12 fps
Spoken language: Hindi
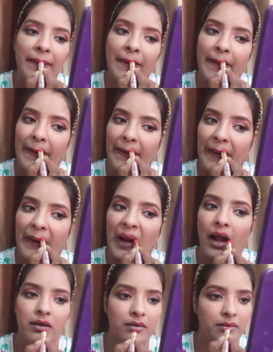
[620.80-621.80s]
मुझे बहुत
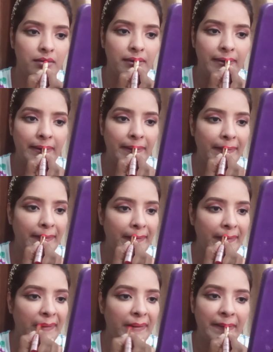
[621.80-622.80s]
पसंद है गाइस ये कलर
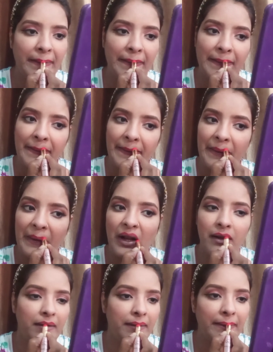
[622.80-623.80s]

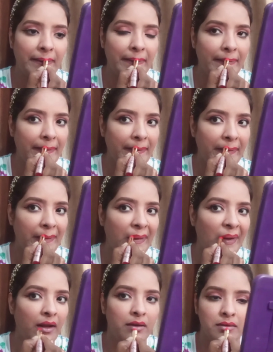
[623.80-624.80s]
अक्सर मैं ये कलर बहुत
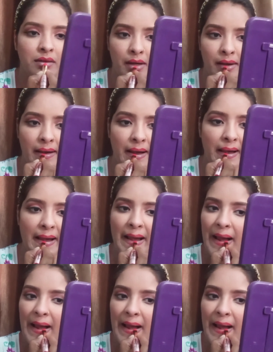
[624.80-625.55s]
लगाती हूँ गाइस